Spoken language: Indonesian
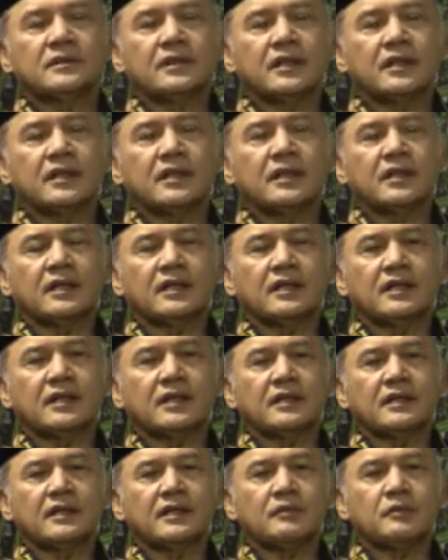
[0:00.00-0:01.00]
Ya, karena
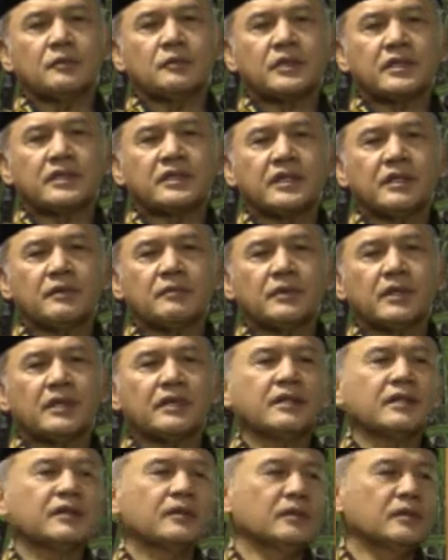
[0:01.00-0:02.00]
kita mempersiapkan
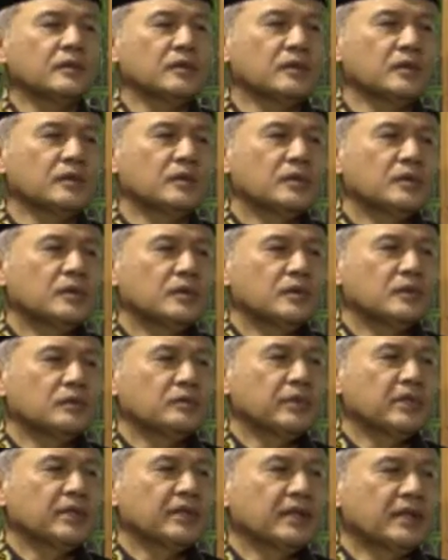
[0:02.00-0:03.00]
dari dulu
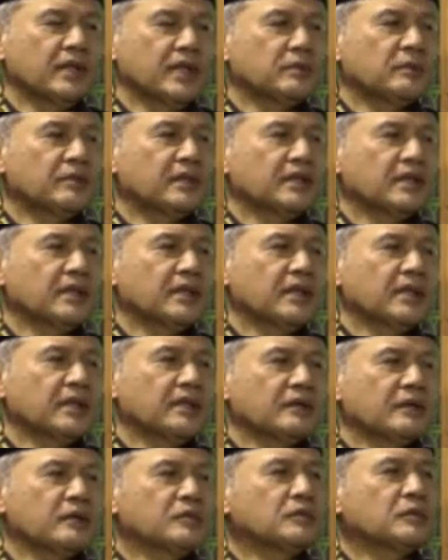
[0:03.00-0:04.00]
pendidikannya
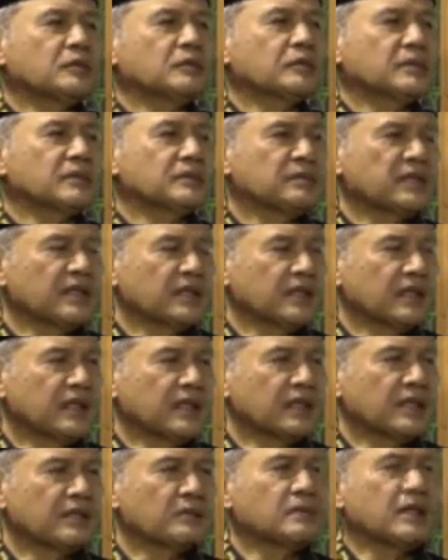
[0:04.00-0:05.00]
pendidikan umum,
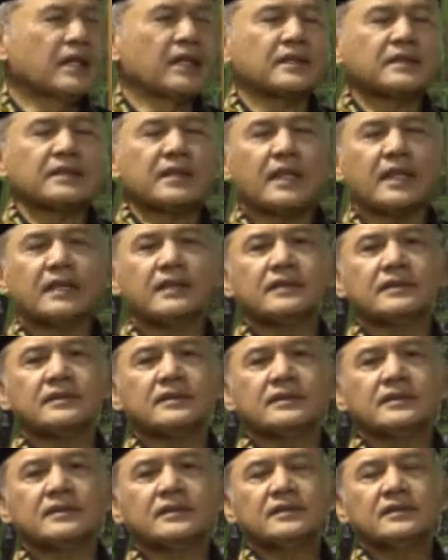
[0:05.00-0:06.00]
pendidikan kebangsaan.
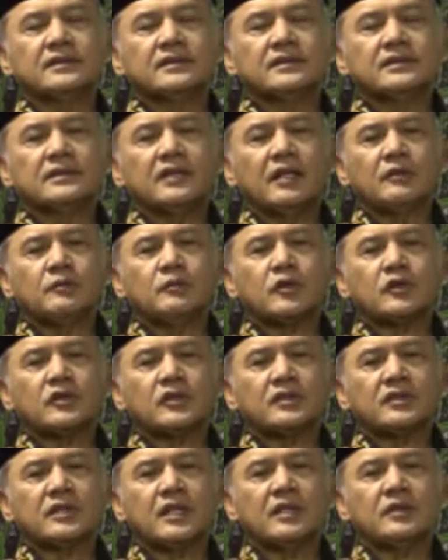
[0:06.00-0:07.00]
Dalam
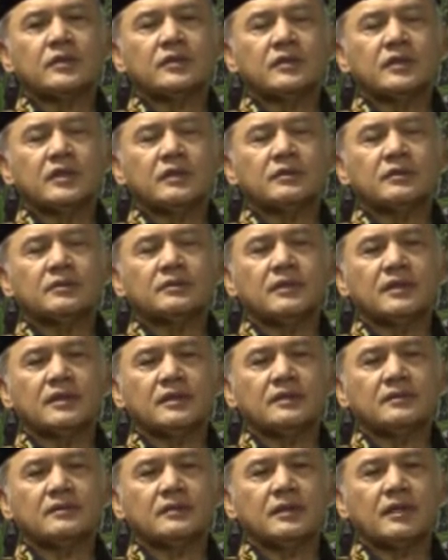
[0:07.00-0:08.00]
proses selanjutnya
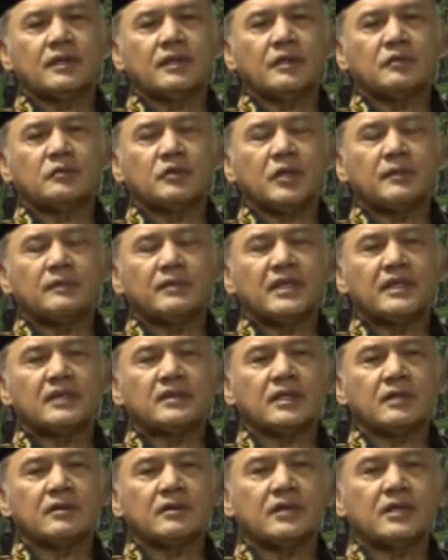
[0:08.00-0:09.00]
memang orang-orang Muhammadiyah
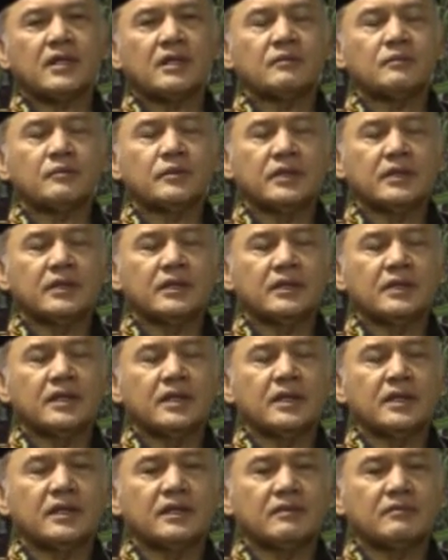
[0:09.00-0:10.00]
selalu tampil
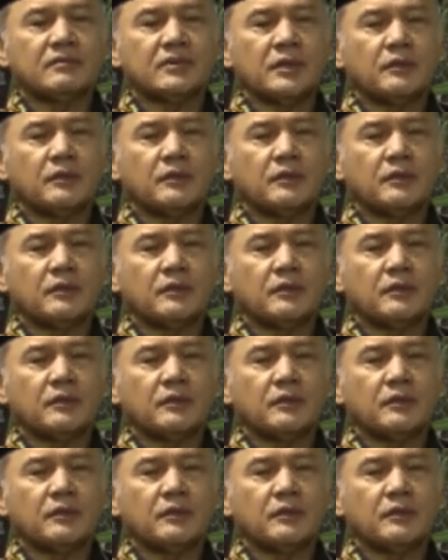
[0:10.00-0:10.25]
dalam